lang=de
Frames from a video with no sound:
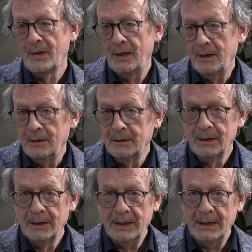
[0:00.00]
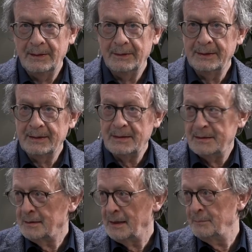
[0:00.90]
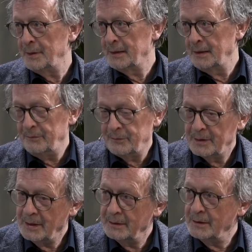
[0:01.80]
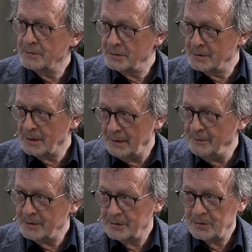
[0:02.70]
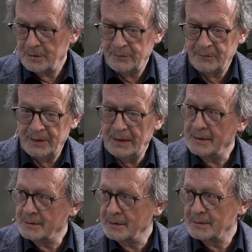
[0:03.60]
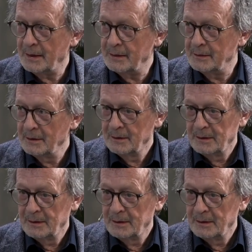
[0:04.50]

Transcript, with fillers: Ja, Ah, das ist ein Begriff, der in den Sozialwissenschaften in letzter Zeit